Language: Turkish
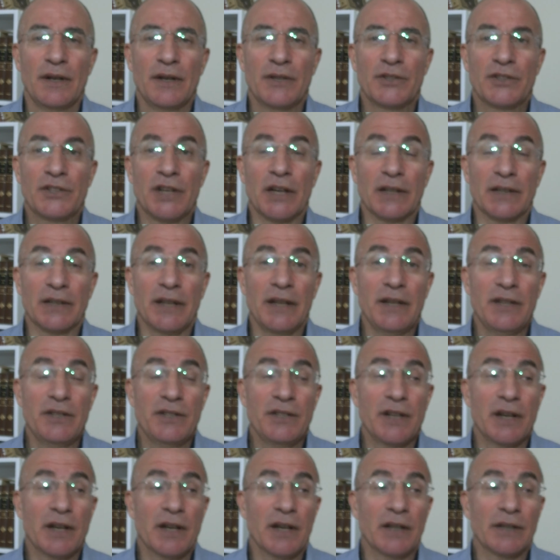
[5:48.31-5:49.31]

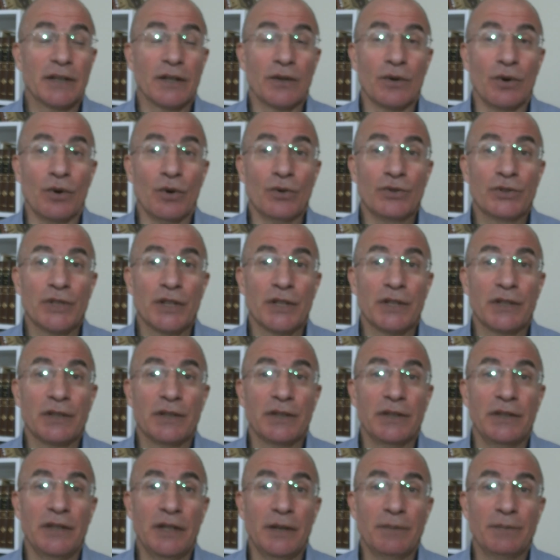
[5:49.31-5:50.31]
Çatlayıncaya kadar 10 çeşit
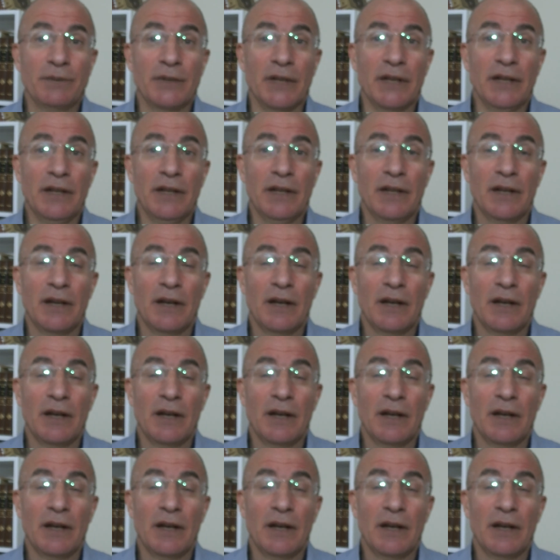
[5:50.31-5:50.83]
yiyip de